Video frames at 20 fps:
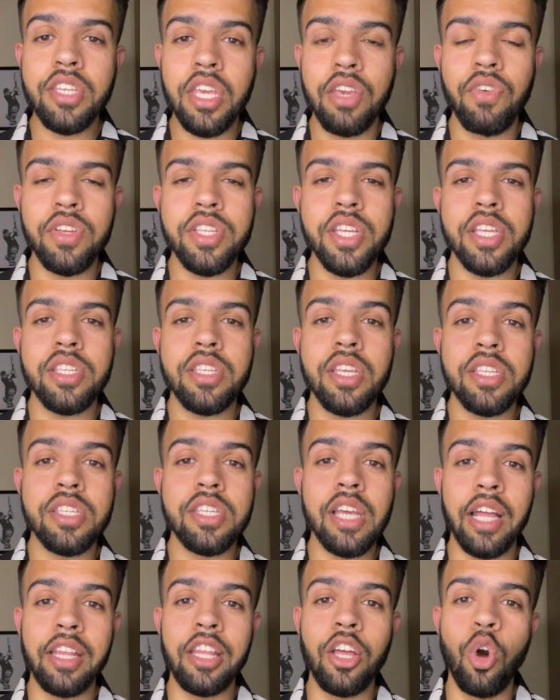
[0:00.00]
की वजह से
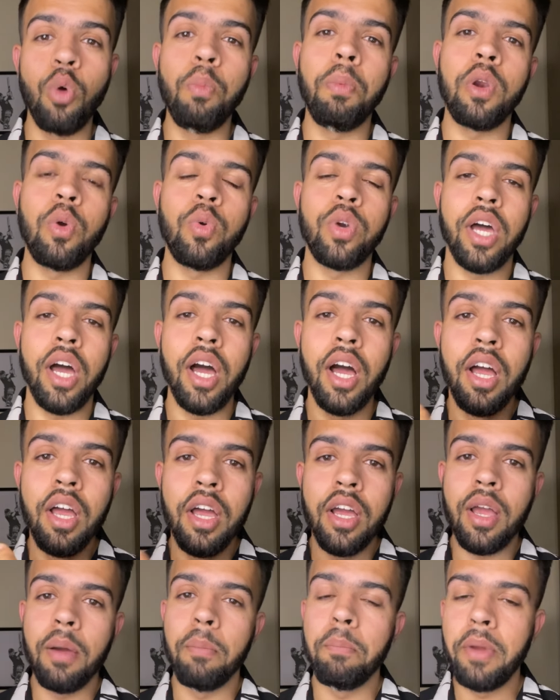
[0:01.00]
ज़्यादा ऊपर उठा
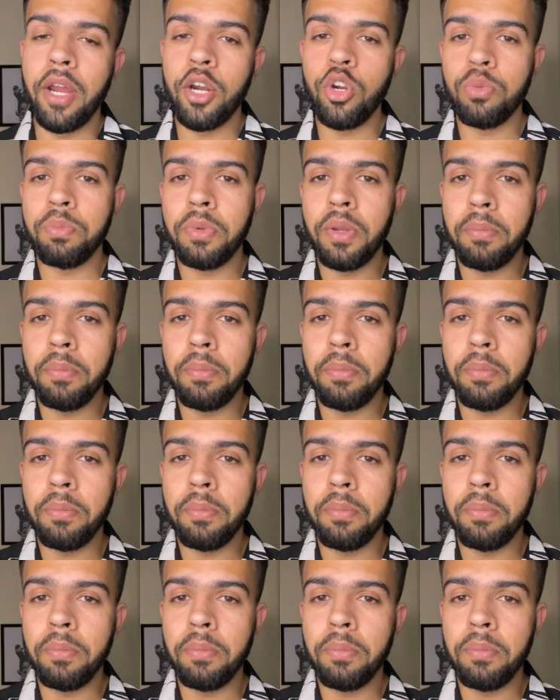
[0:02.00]
कंपेयर टू अपने